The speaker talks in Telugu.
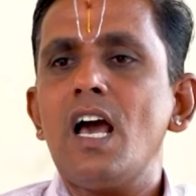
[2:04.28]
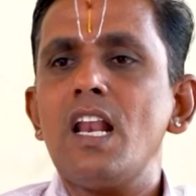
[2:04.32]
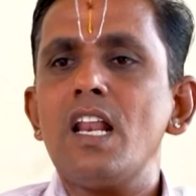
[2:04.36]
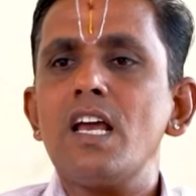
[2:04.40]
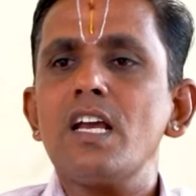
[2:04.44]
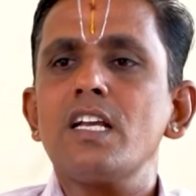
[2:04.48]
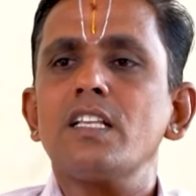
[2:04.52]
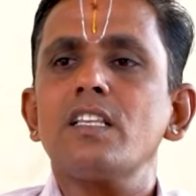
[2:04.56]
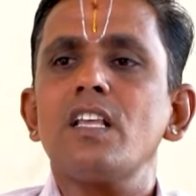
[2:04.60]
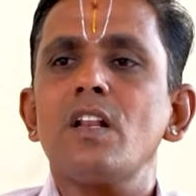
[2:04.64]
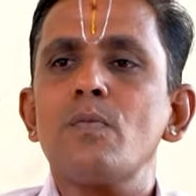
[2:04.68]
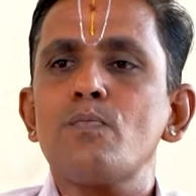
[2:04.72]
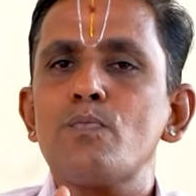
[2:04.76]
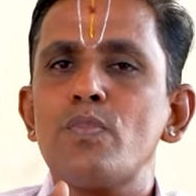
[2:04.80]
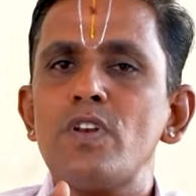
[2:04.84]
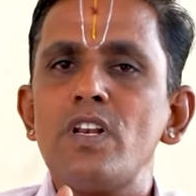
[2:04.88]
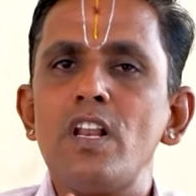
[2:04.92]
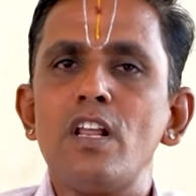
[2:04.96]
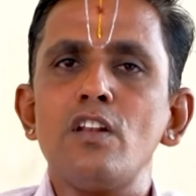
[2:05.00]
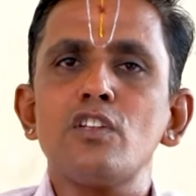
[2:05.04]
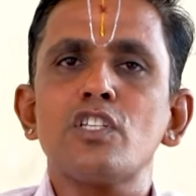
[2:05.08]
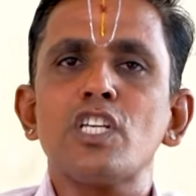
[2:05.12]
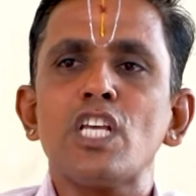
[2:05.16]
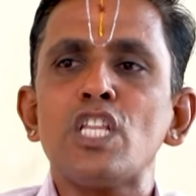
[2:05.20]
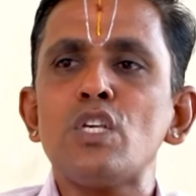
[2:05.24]
అలాగే తన
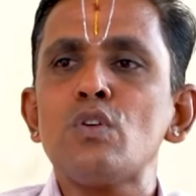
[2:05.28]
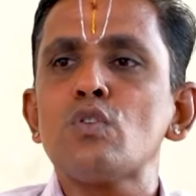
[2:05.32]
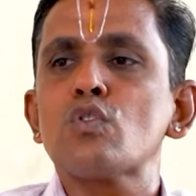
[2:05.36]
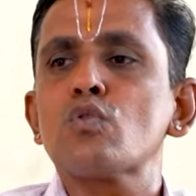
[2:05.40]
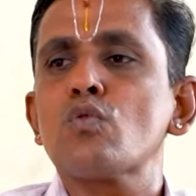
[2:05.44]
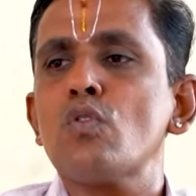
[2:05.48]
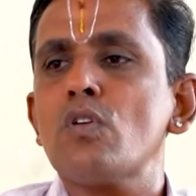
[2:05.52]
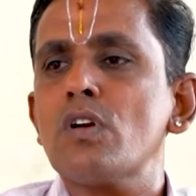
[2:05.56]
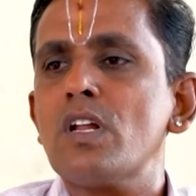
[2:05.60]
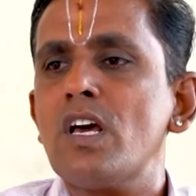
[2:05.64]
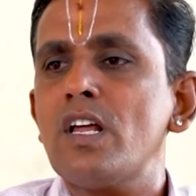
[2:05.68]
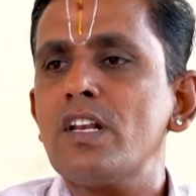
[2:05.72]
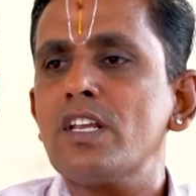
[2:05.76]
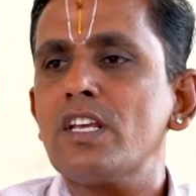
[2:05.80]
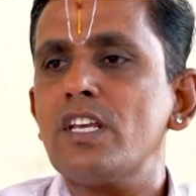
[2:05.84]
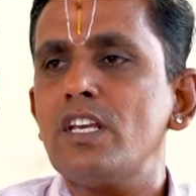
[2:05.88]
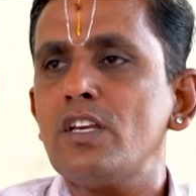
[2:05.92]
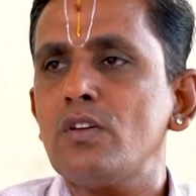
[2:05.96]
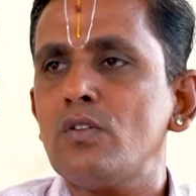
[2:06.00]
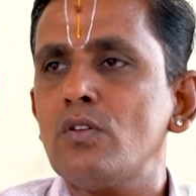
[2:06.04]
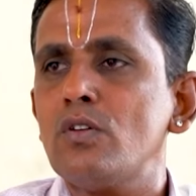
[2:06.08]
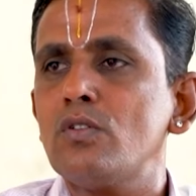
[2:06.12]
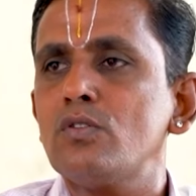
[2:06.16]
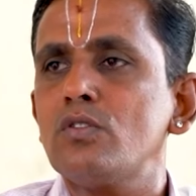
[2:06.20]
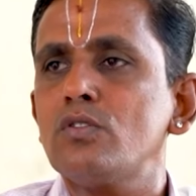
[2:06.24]
పిల్లలు చదివించుకోవడానికి
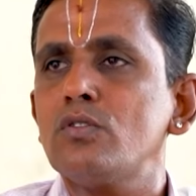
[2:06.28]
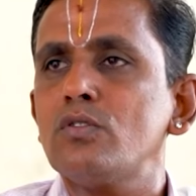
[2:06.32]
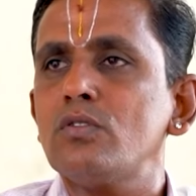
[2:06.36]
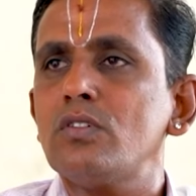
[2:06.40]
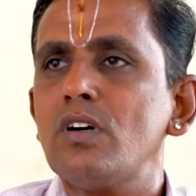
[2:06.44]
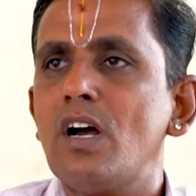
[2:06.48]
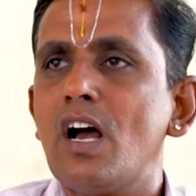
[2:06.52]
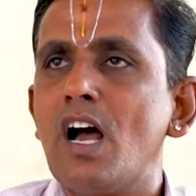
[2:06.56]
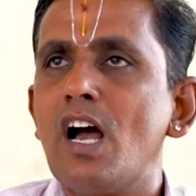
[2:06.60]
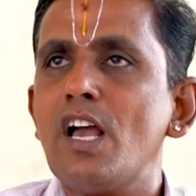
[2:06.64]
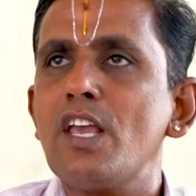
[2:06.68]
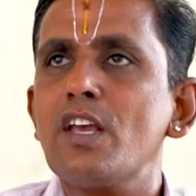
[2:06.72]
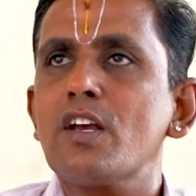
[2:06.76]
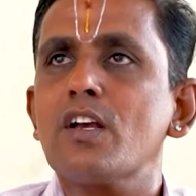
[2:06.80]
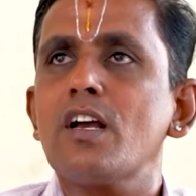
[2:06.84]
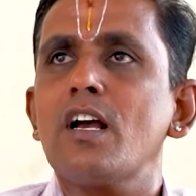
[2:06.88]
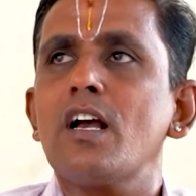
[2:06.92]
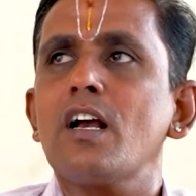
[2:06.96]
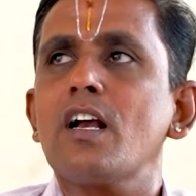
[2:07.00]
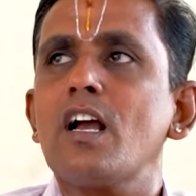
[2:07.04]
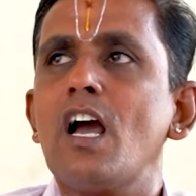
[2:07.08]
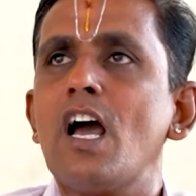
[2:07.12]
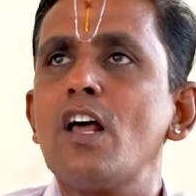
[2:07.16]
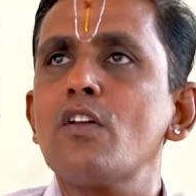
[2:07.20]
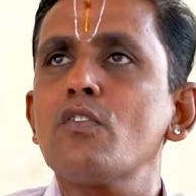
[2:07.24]
ఈరోజు ఆ యొక్క
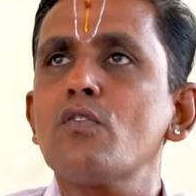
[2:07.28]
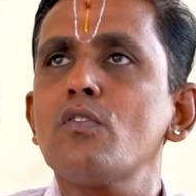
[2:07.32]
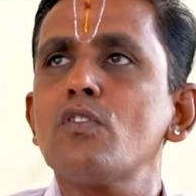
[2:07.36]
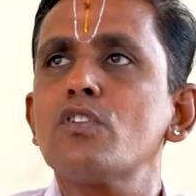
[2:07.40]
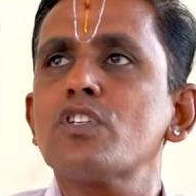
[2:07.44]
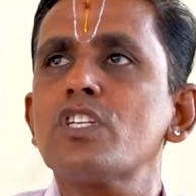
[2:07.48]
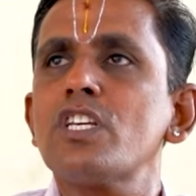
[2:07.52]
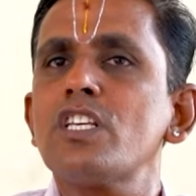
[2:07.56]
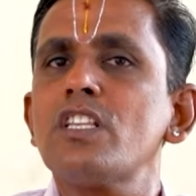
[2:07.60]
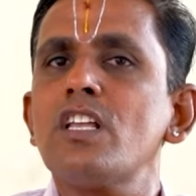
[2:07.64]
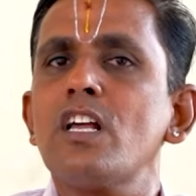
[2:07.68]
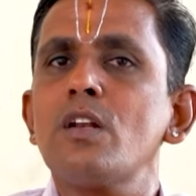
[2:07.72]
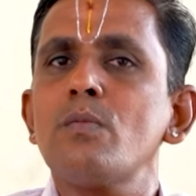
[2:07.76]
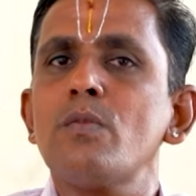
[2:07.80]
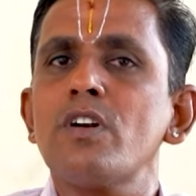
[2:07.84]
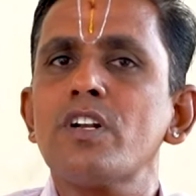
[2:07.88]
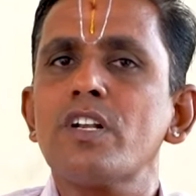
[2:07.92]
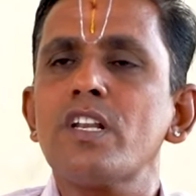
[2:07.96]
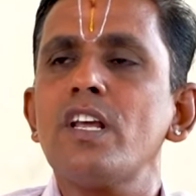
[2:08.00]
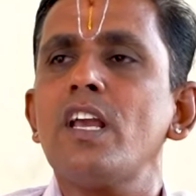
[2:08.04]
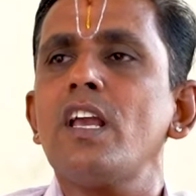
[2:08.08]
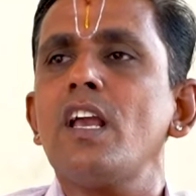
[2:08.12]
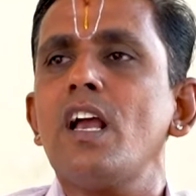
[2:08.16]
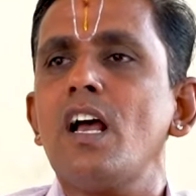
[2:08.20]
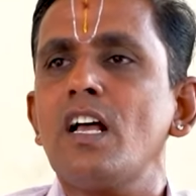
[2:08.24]
కానుకలు చేదాన్ని
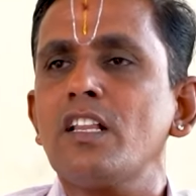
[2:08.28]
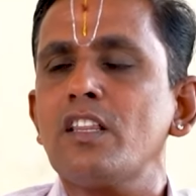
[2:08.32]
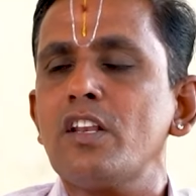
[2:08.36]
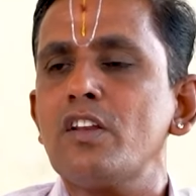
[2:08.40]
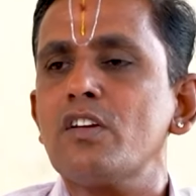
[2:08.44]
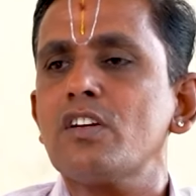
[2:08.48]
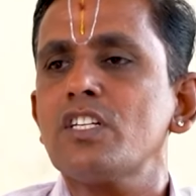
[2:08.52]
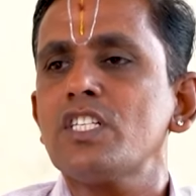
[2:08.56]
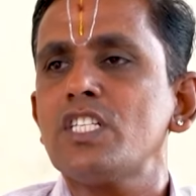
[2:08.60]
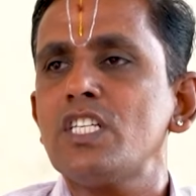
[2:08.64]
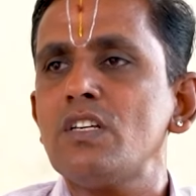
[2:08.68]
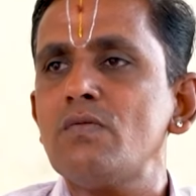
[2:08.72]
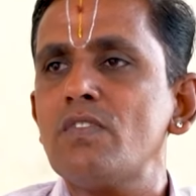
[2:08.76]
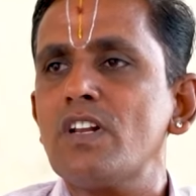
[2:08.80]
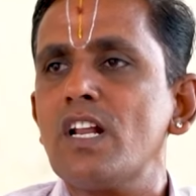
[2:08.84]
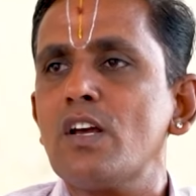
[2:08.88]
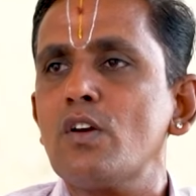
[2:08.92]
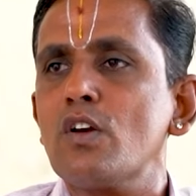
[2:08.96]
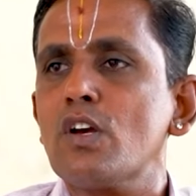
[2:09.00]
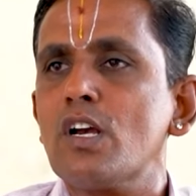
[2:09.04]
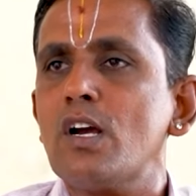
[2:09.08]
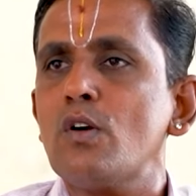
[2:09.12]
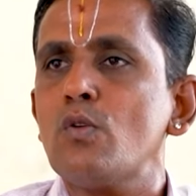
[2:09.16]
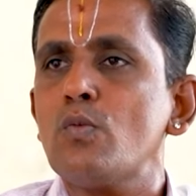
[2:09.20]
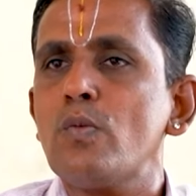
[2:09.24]
బట్టే అతని యొక్క జీవన
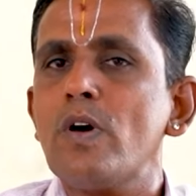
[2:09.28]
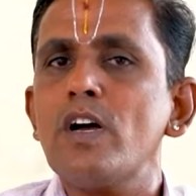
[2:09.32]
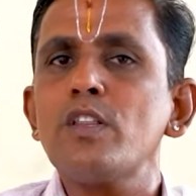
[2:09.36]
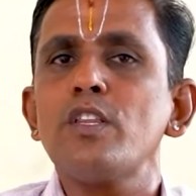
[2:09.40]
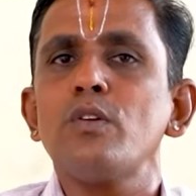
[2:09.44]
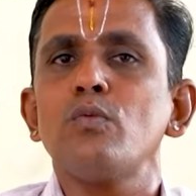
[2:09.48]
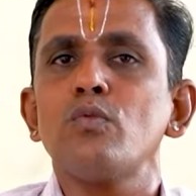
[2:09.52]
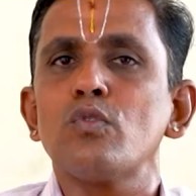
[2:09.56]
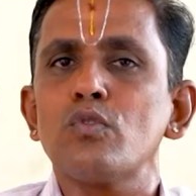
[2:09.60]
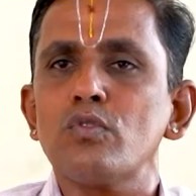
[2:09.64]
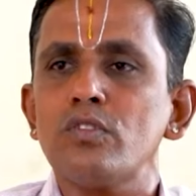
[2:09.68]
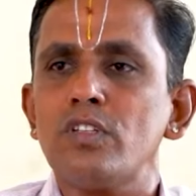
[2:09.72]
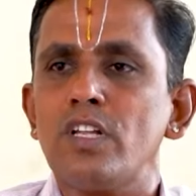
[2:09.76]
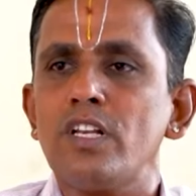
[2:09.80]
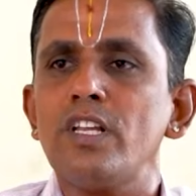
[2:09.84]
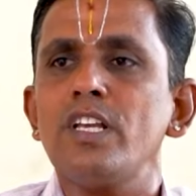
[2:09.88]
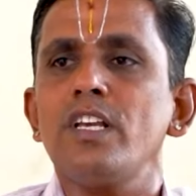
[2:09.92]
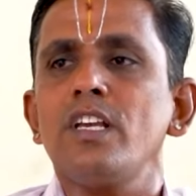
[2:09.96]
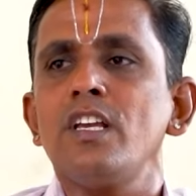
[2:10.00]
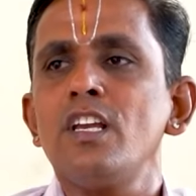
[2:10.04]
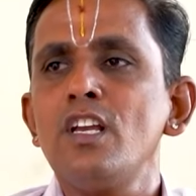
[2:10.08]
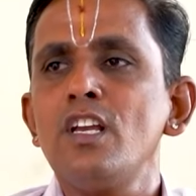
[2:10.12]
యొక్క ఉపాధి ఉంటుందని